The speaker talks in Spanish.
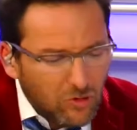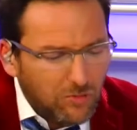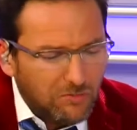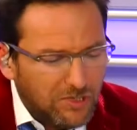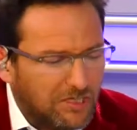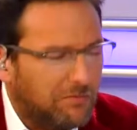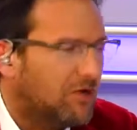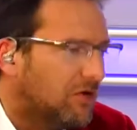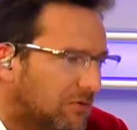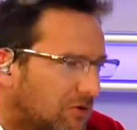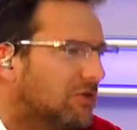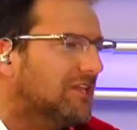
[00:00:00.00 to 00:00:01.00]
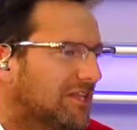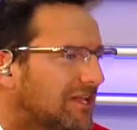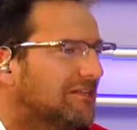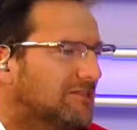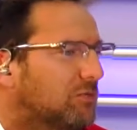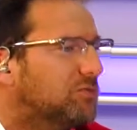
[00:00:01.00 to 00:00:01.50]
lo permite, pero a lo mejor tener
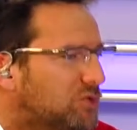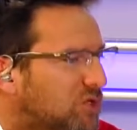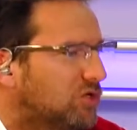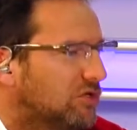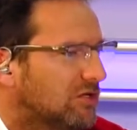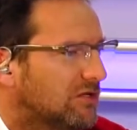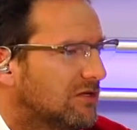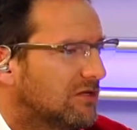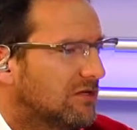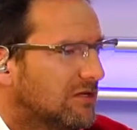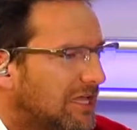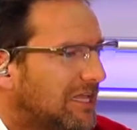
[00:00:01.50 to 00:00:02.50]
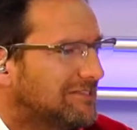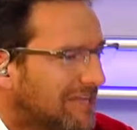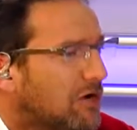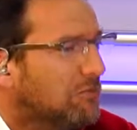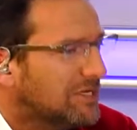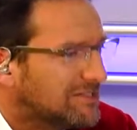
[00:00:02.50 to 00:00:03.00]
esa opción. Eh, ¿Se ha
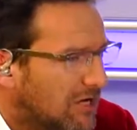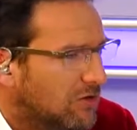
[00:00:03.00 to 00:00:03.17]
conversado